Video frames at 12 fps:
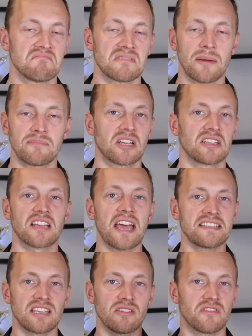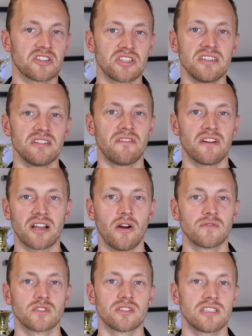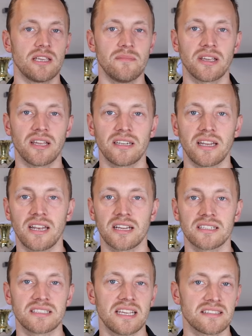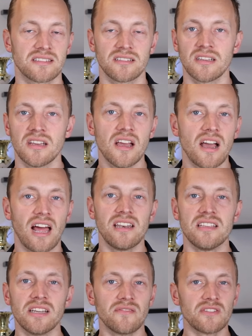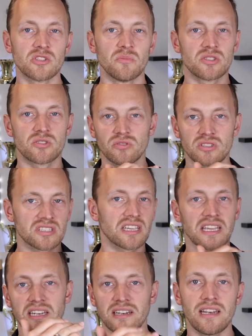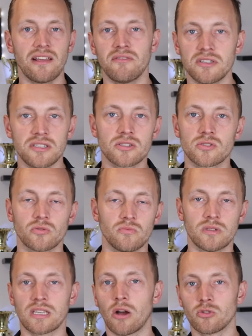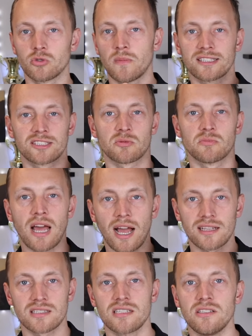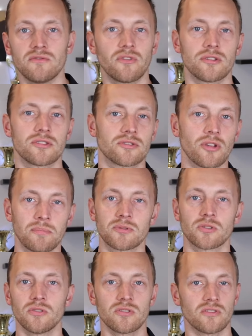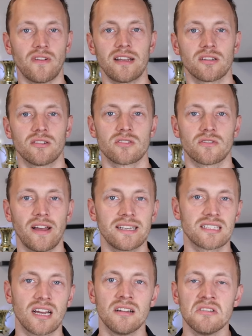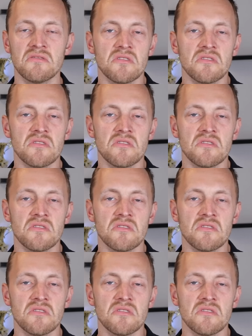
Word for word: Ich habe da 30 verschiedene Verkaufssysteme gegeneinander getestet, alle irgendwie so mit so diskreten Levels und mit automatischem Nachziehen von Stops und so weiter und so weiter.